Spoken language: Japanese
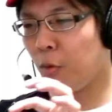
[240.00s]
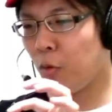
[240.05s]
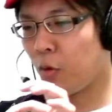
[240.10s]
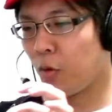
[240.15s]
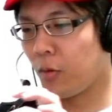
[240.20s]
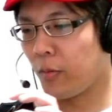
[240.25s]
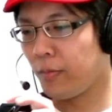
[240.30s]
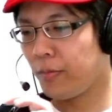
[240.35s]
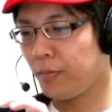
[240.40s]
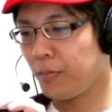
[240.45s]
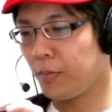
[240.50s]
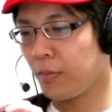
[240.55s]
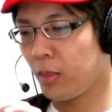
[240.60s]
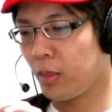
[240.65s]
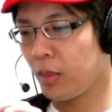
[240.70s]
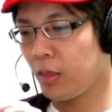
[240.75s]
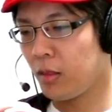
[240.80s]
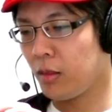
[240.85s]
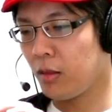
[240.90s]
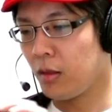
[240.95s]
べ物
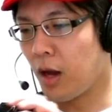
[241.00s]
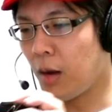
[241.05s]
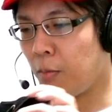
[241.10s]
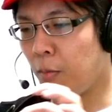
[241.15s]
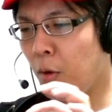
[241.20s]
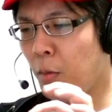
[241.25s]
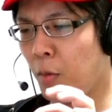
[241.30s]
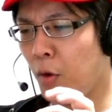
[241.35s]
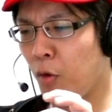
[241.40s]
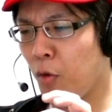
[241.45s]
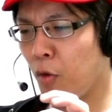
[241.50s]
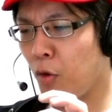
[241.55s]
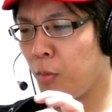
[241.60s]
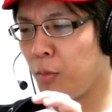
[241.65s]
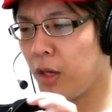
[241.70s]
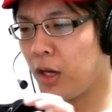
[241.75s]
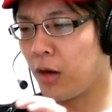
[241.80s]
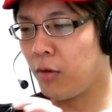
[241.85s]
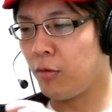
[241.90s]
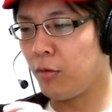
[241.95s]
あモモンの
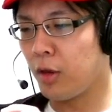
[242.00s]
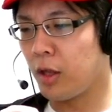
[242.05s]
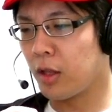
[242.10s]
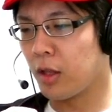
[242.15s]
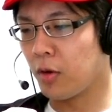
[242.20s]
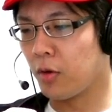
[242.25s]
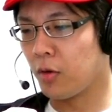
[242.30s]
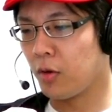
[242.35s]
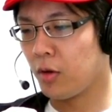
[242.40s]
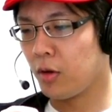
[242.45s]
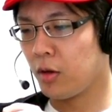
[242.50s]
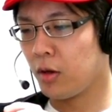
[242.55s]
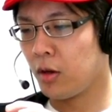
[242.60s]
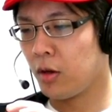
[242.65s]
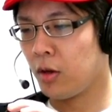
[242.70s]
実が増えてる